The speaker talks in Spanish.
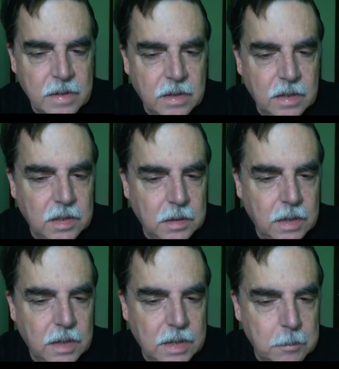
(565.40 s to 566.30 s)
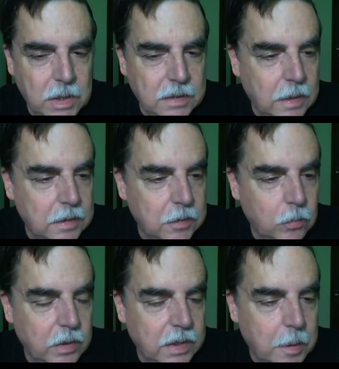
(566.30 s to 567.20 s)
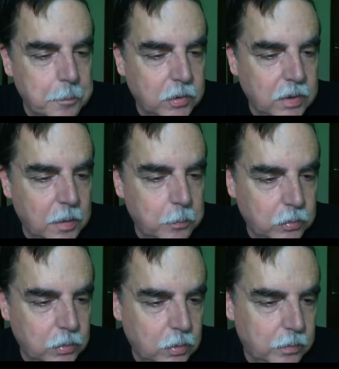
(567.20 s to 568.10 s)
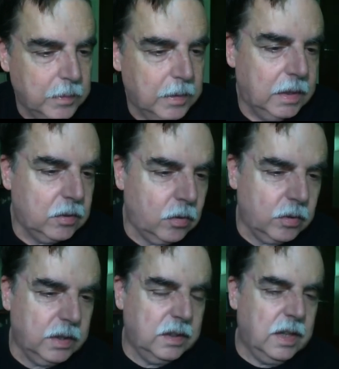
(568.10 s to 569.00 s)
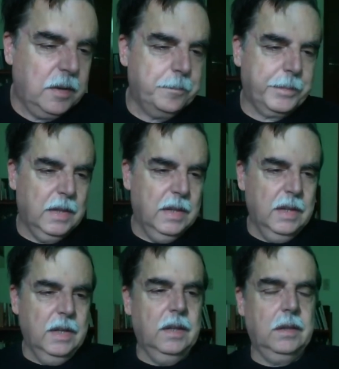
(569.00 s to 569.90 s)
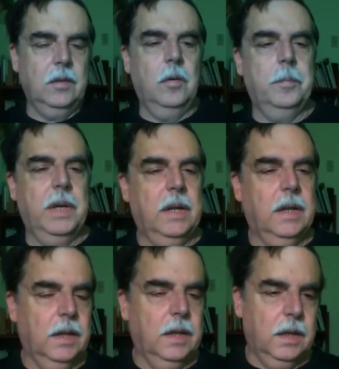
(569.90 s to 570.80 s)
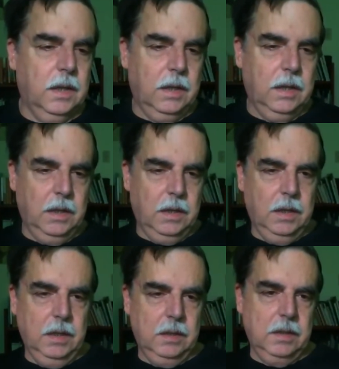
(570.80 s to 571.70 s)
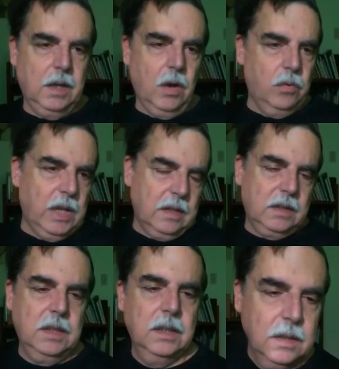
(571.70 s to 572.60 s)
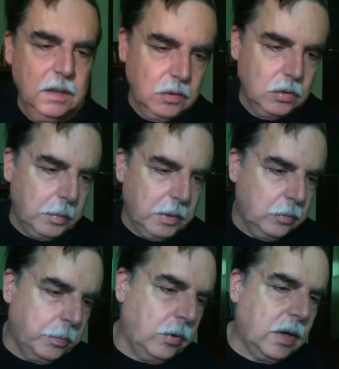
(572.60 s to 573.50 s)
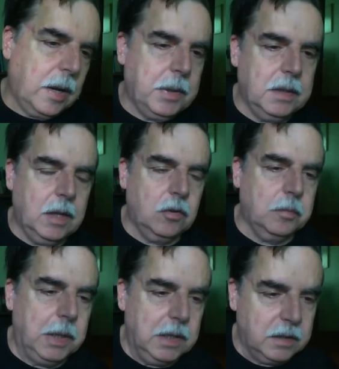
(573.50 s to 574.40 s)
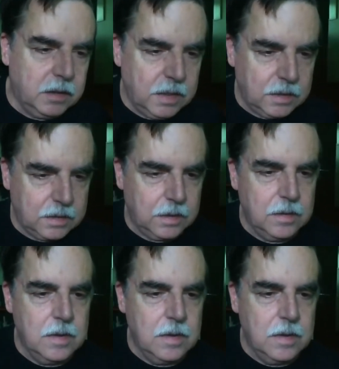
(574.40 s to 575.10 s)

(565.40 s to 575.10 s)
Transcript: que es equivalente al título de campeón del mundo. Eso lo dice este hombre, eh, este Jaudart, sobre su programa del 2017.